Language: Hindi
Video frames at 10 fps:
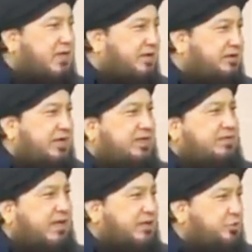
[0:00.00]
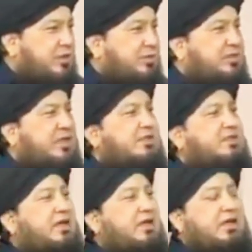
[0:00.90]
का, दिल लगता है ना दुनिया में दिल
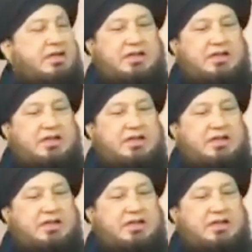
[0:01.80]
लगता है